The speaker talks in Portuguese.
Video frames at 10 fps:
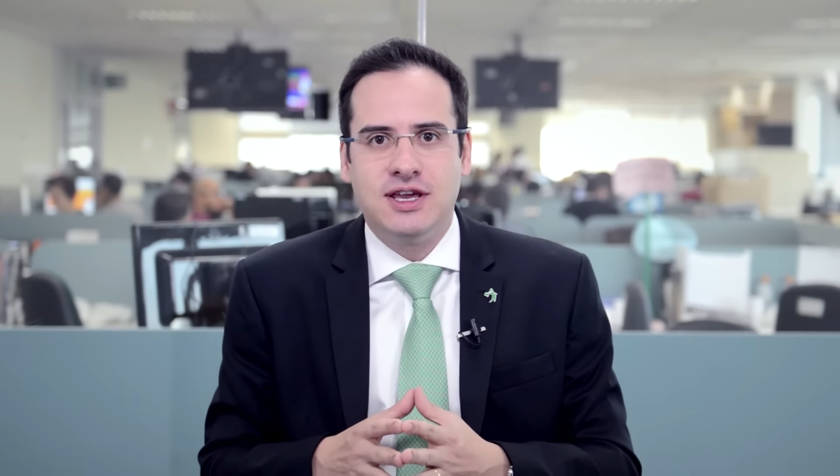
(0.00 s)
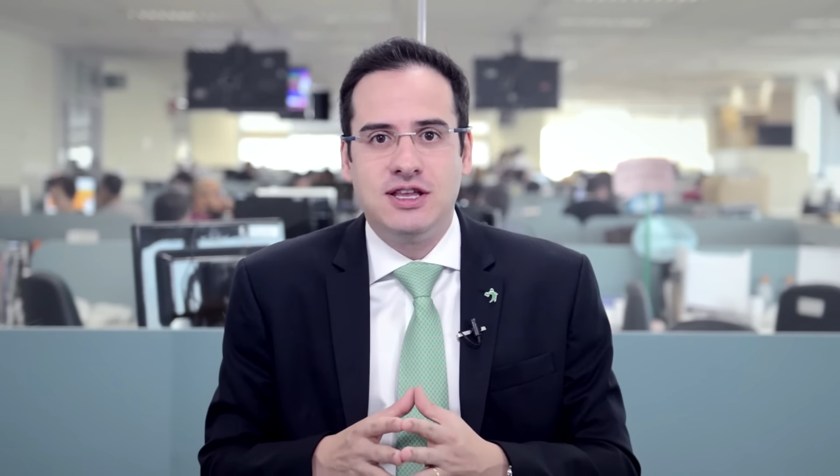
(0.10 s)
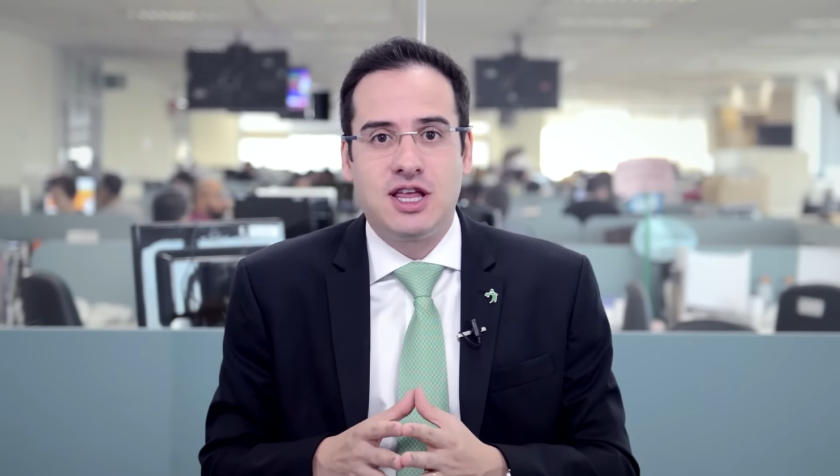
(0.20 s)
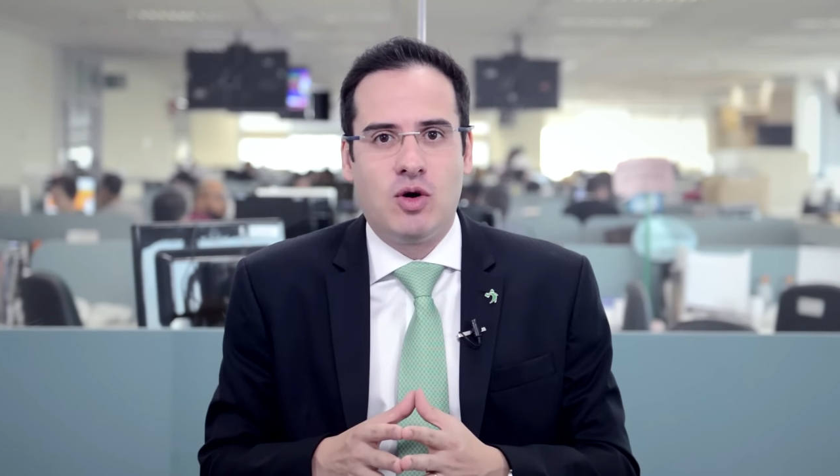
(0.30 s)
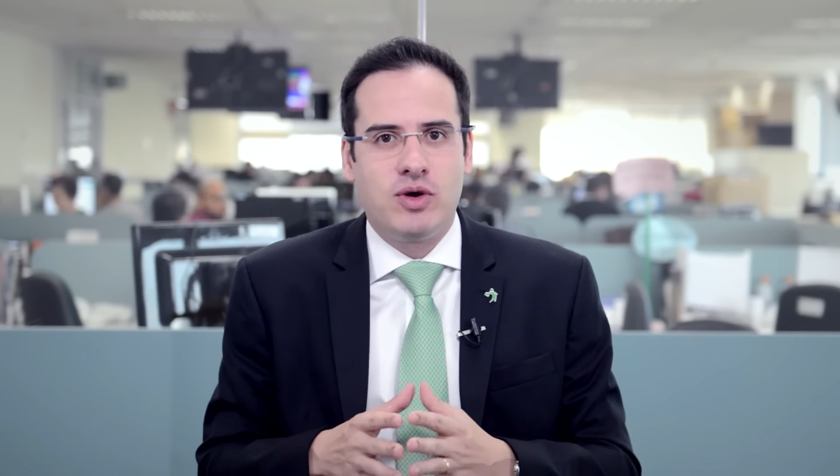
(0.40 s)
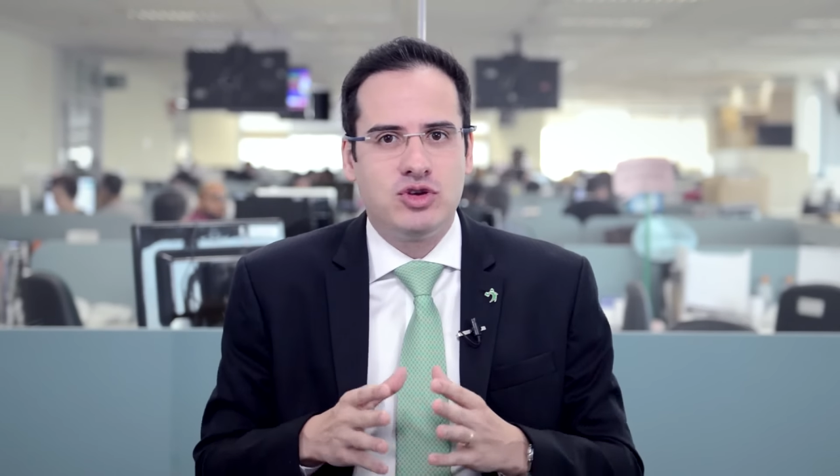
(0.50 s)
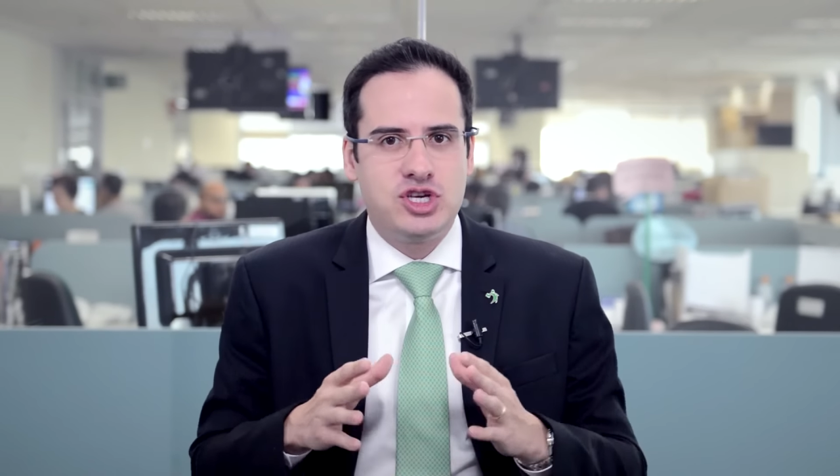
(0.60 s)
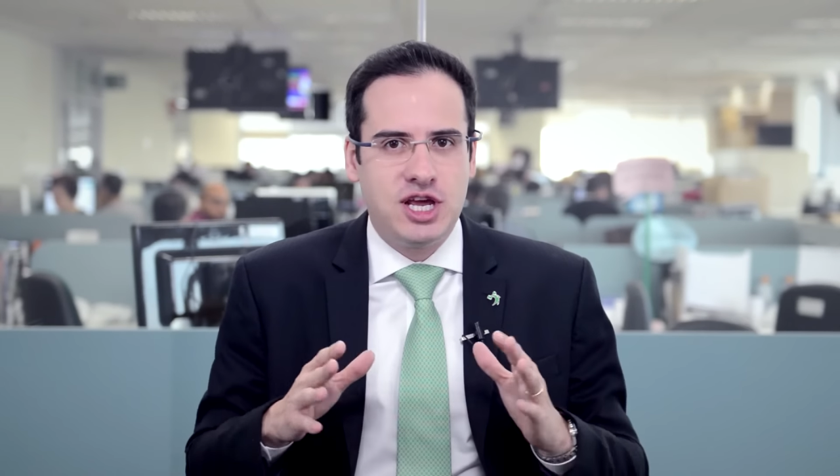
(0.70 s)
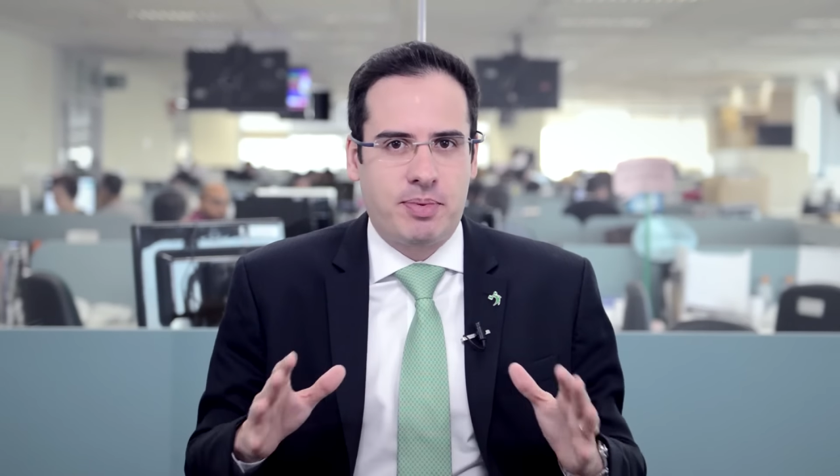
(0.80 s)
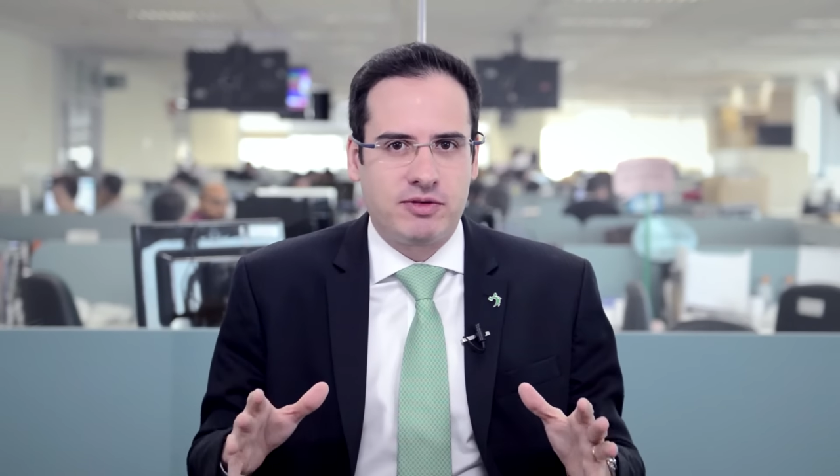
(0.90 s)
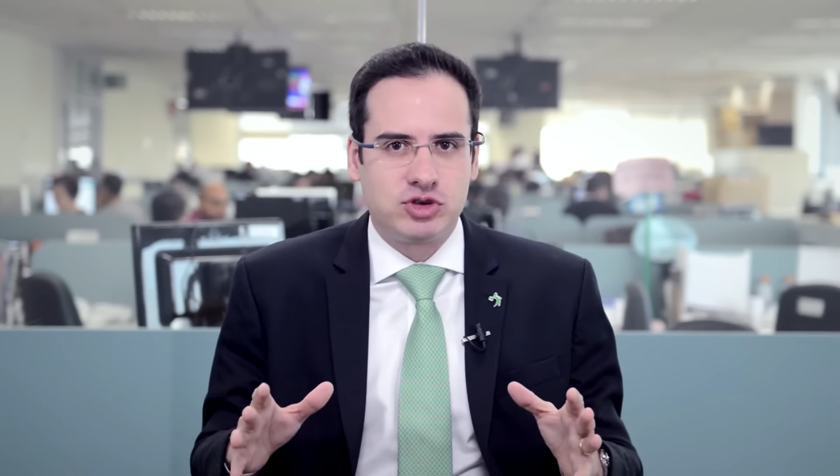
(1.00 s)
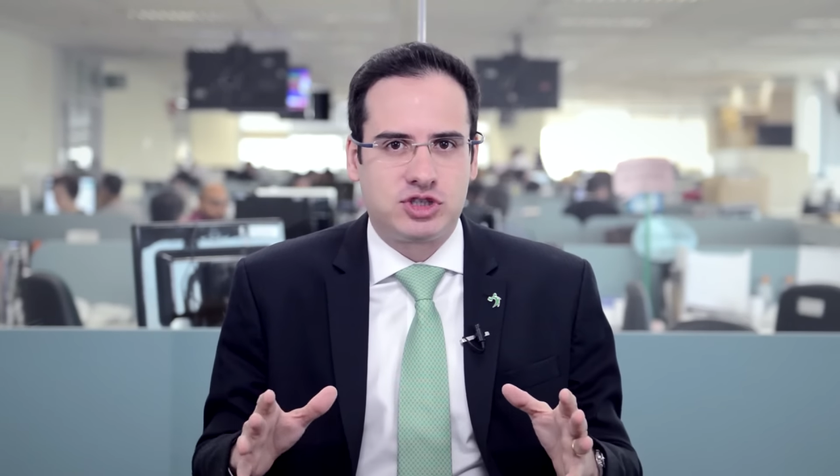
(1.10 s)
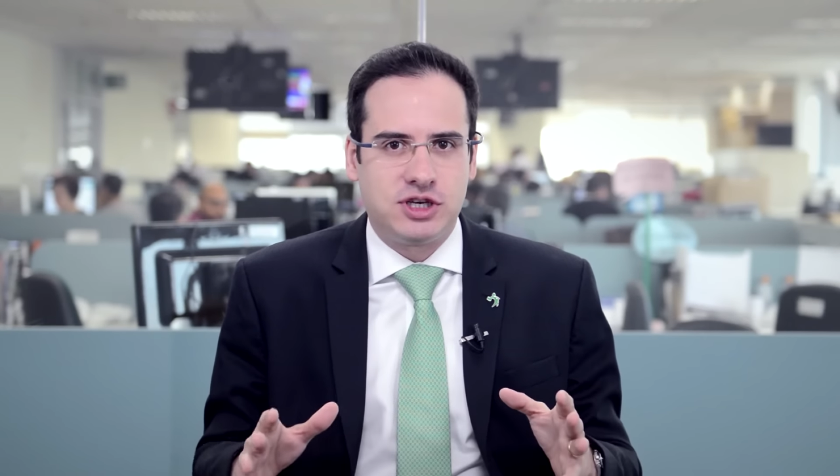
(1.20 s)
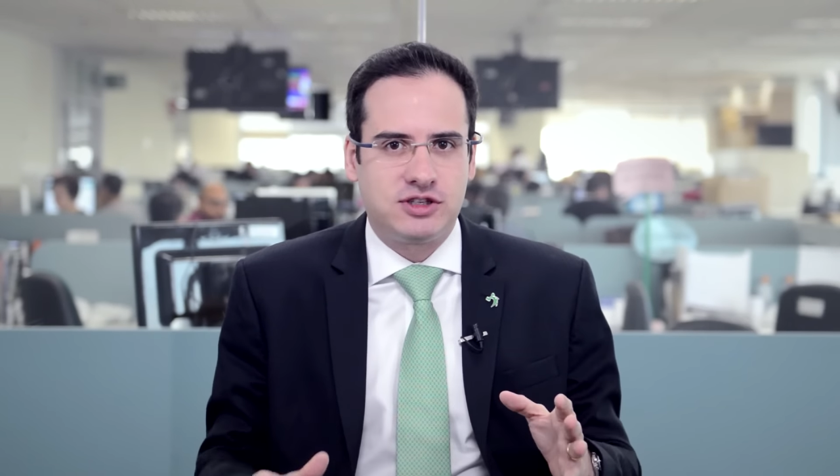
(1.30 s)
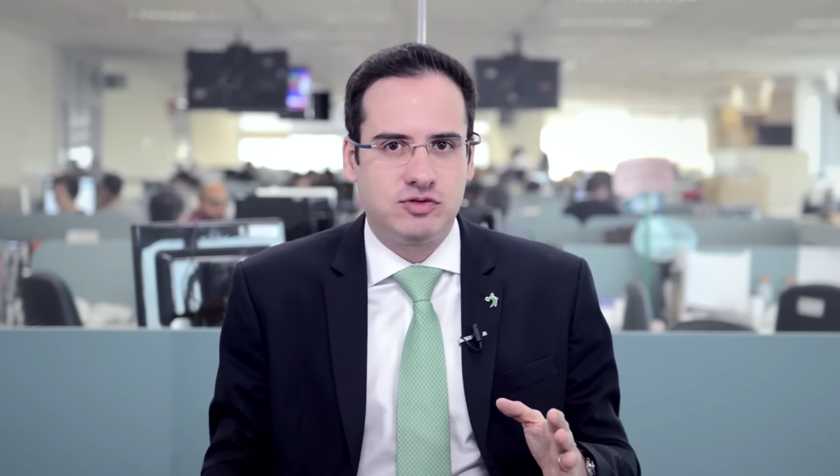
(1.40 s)
Então eu diria para
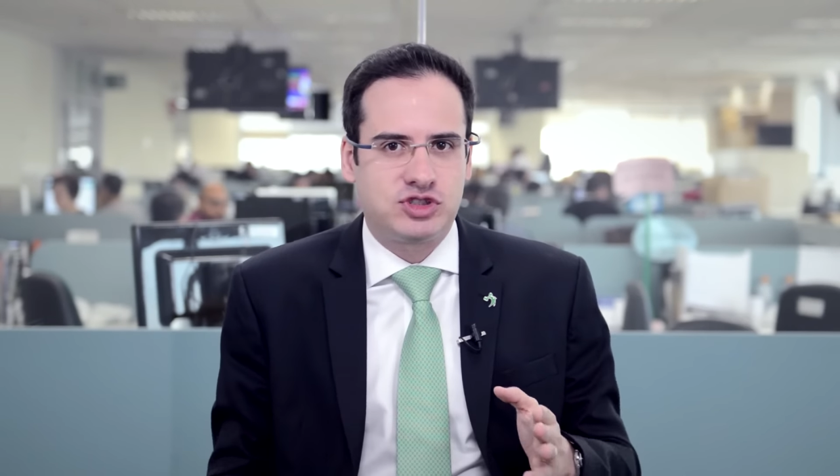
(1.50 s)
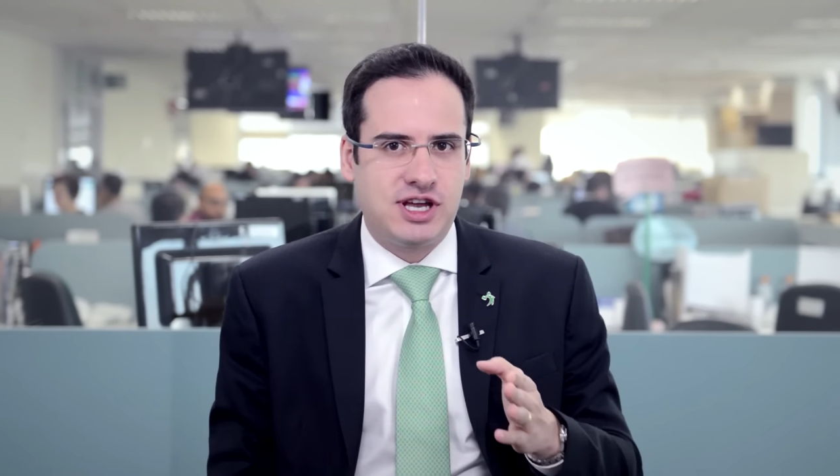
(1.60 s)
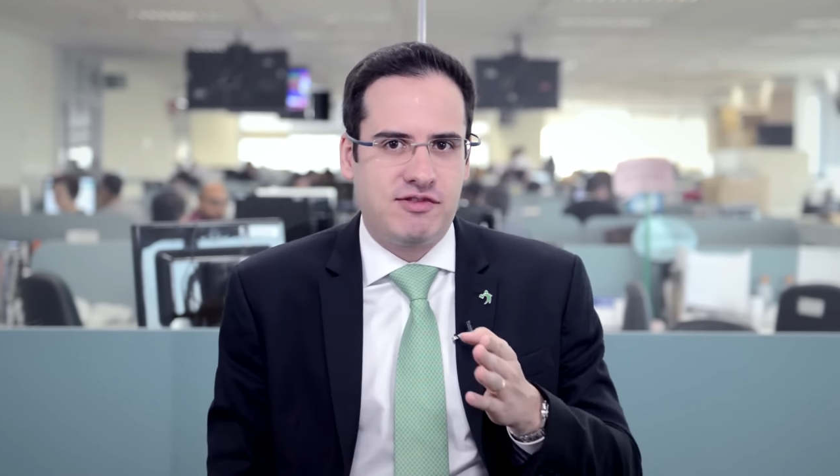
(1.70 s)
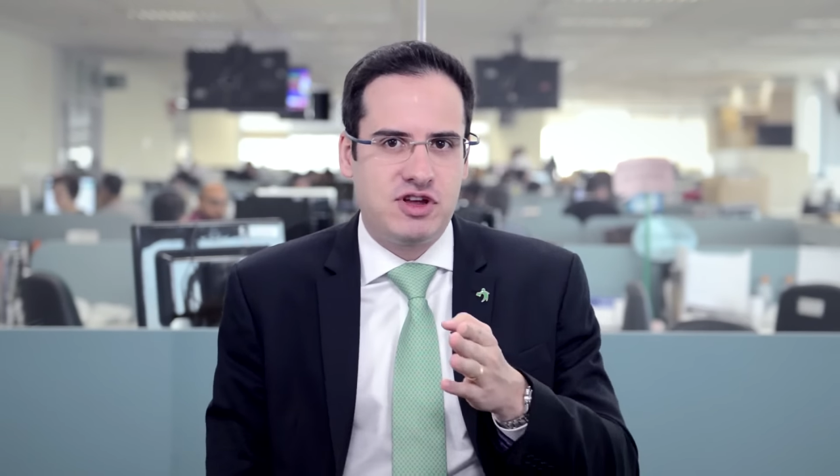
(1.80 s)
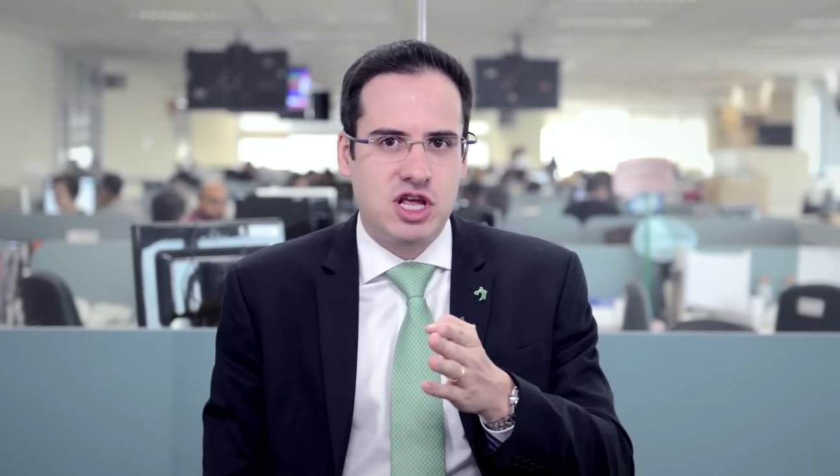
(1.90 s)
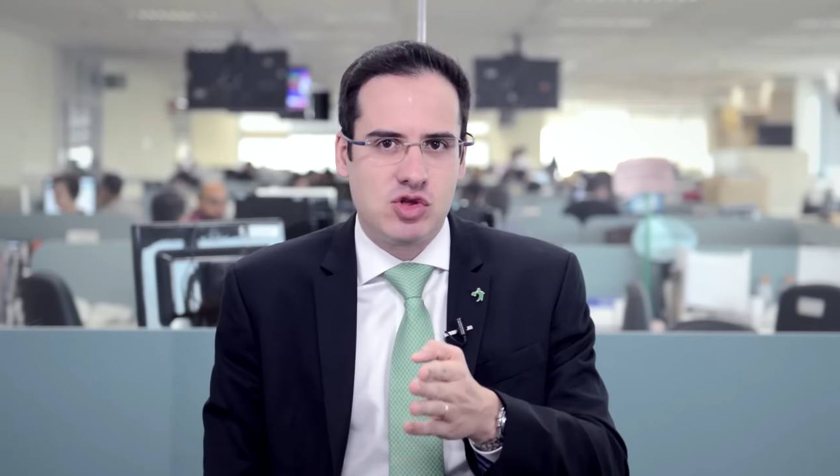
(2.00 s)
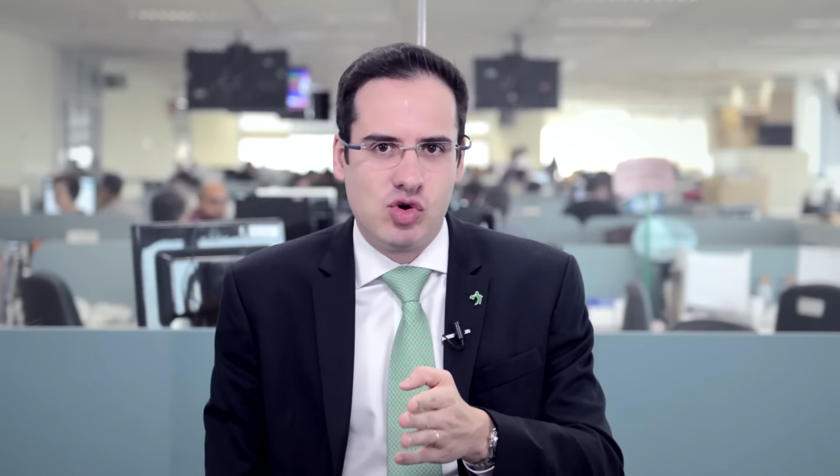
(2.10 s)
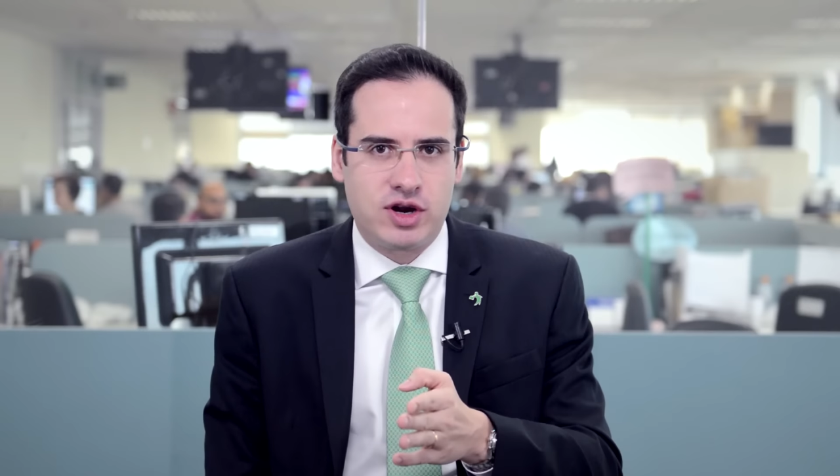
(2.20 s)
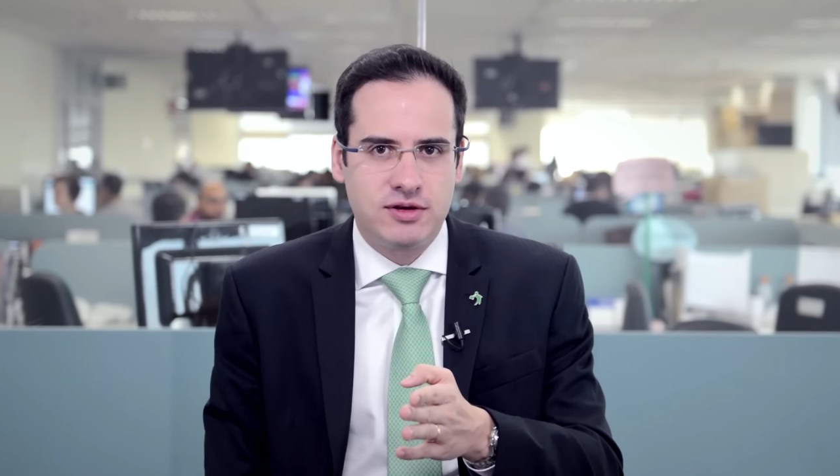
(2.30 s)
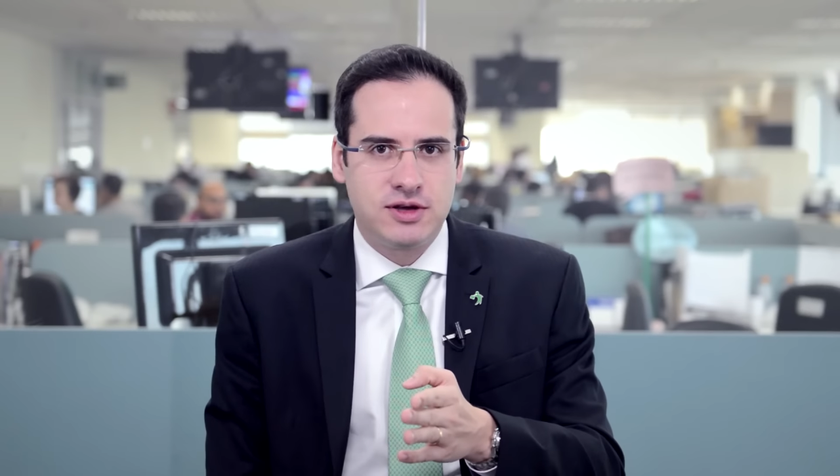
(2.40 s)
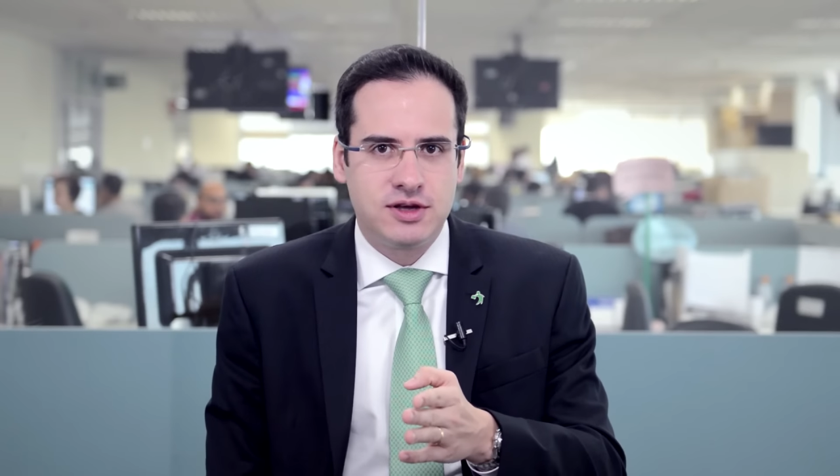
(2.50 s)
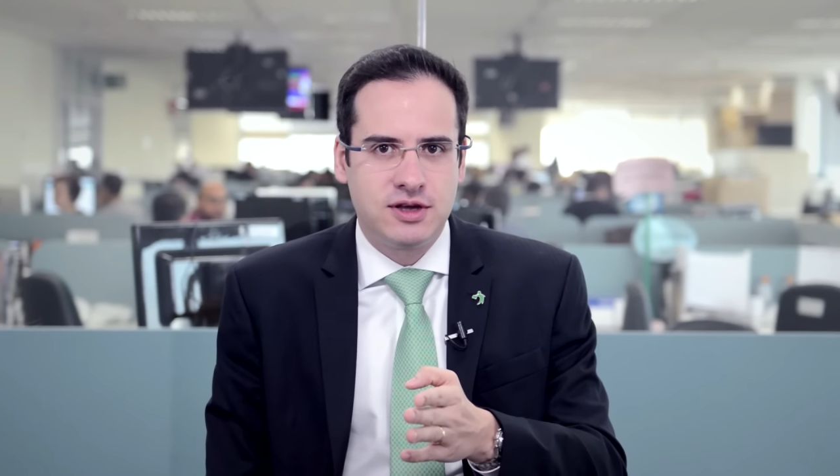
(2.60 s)
você, se você é vendedor,